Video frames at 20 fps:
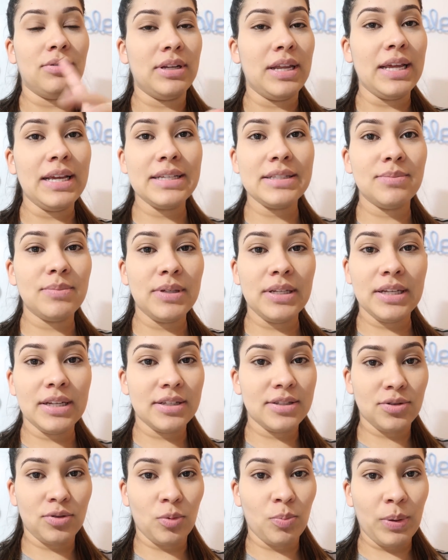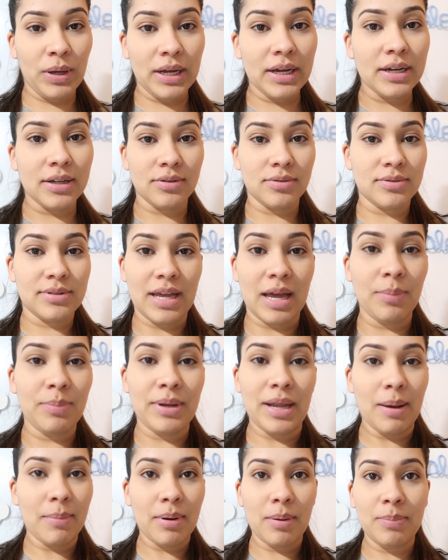Nem as meninas eu tô pegando,
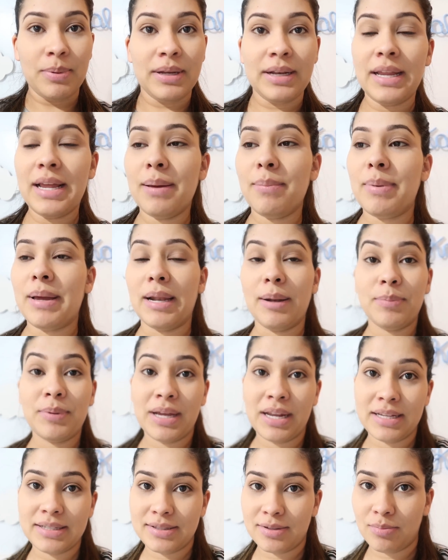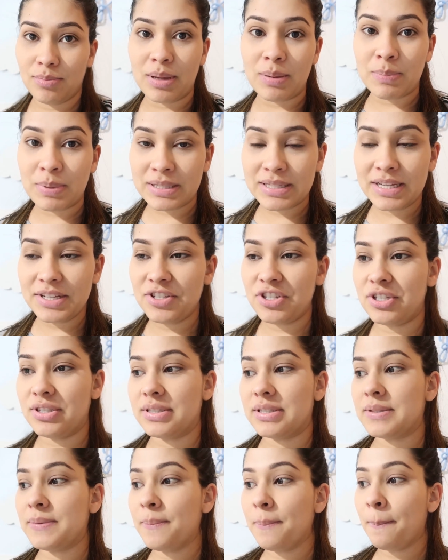sabe? Nem a Babi, nem a Bela, porque elas são bem
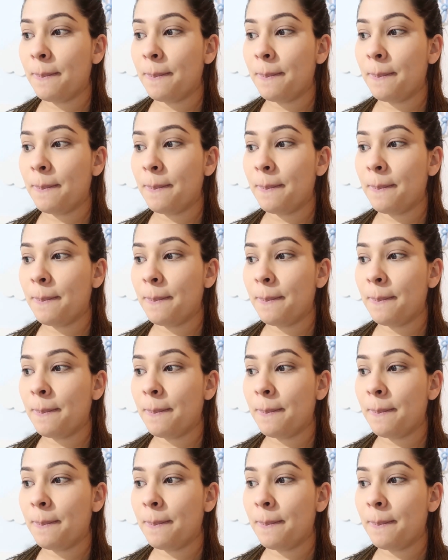pesadinhas.